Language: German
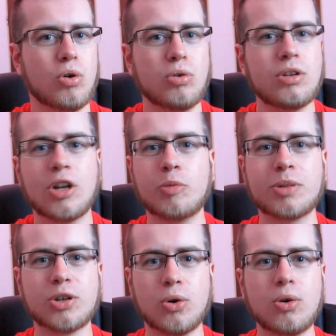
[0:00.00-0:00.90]

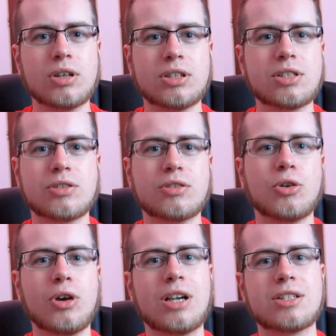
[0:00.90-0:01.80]
unglaublich hoch ist und
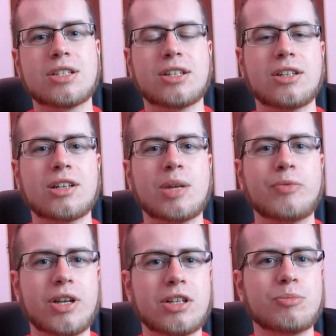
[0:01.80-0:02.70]
höher als ich gedacht
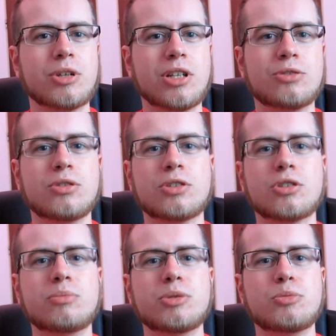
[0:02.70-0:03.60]
habe, werde ich mich natürlich darum